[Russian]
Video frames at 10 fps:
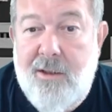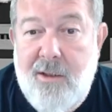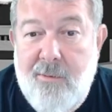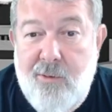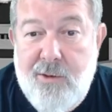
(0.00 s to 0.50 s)

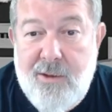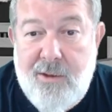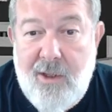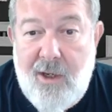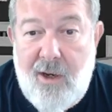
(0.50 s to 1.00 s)
не будет
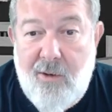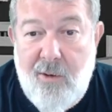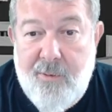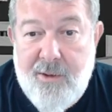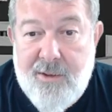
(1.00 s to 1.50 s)

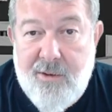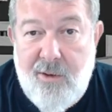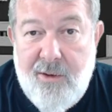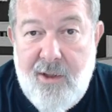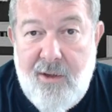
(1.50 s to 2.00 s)
никакой
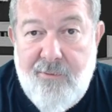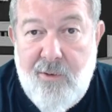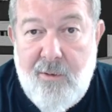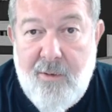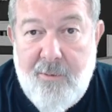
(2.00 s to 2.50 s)
пенсионной реформы